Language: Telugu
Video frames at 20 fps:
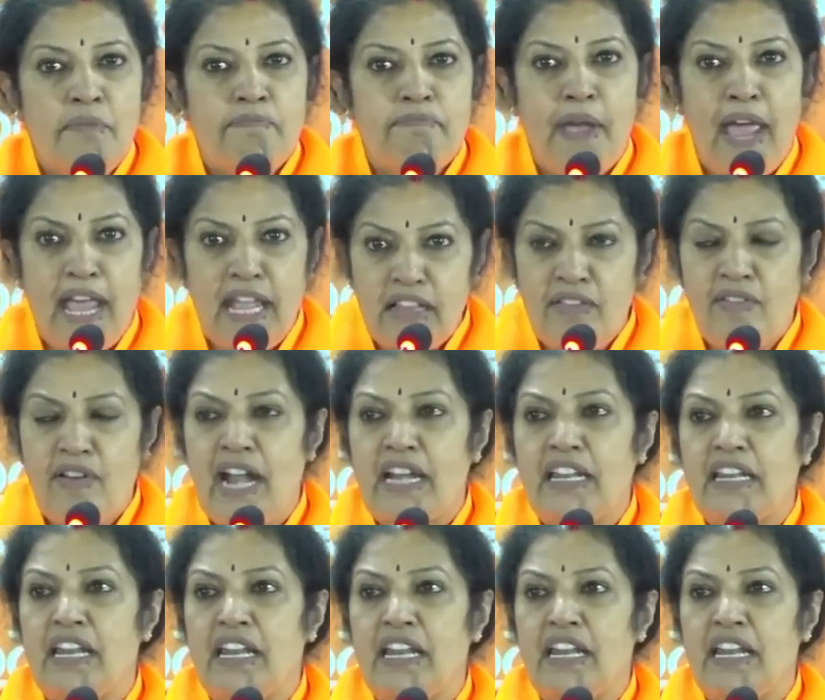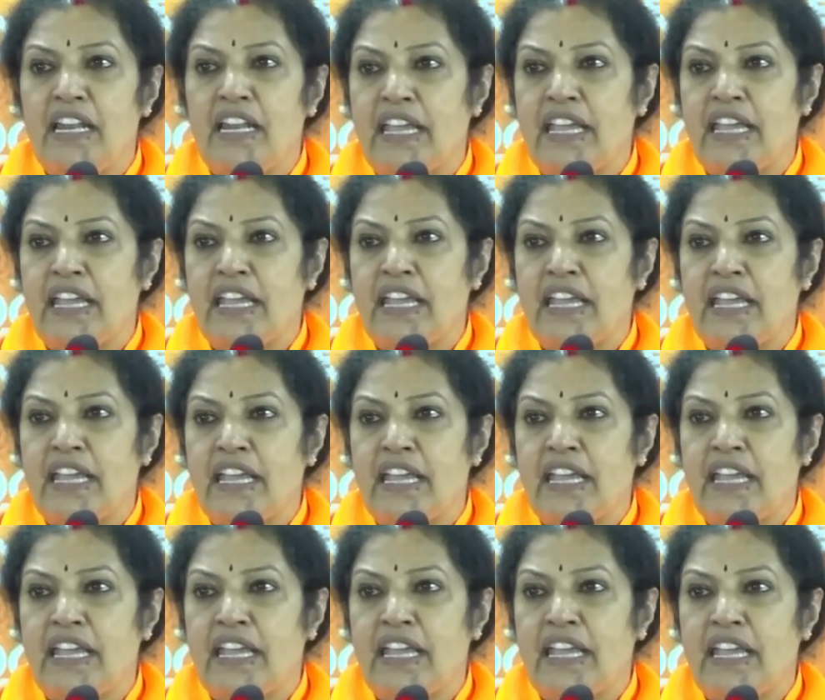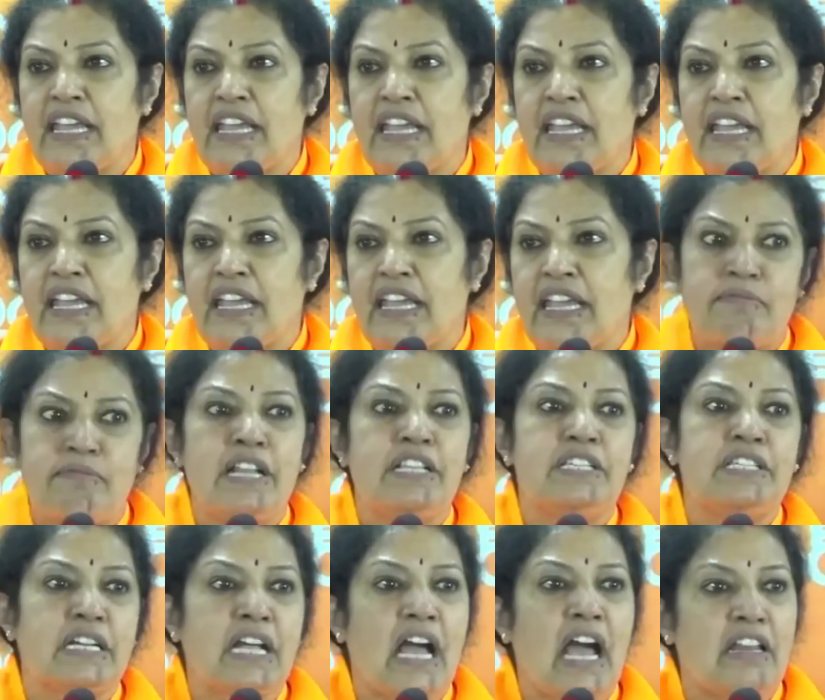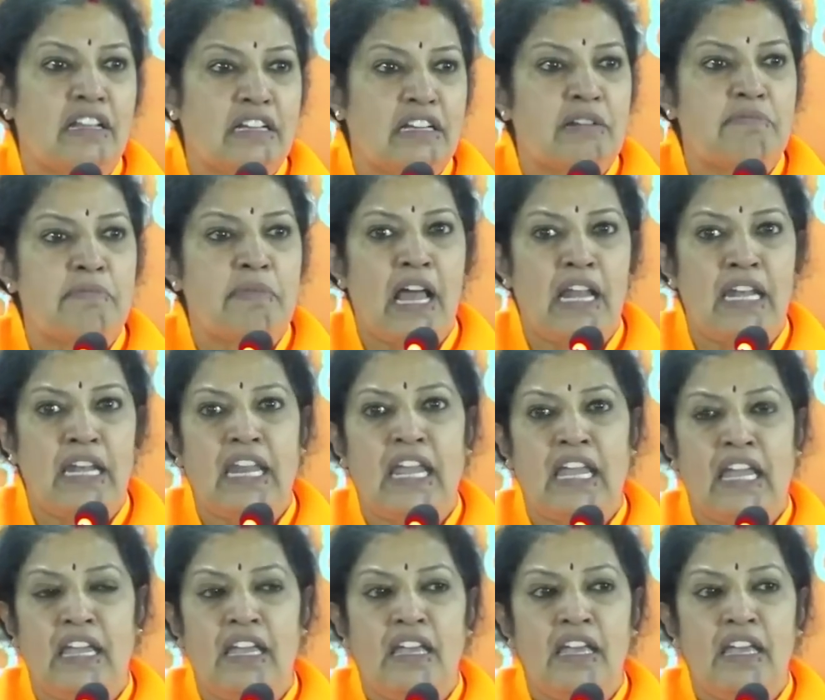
పేదవాడిని కేంద్ర బిందు చేసుకునే అనేక మంచి కార్యక్రమాలని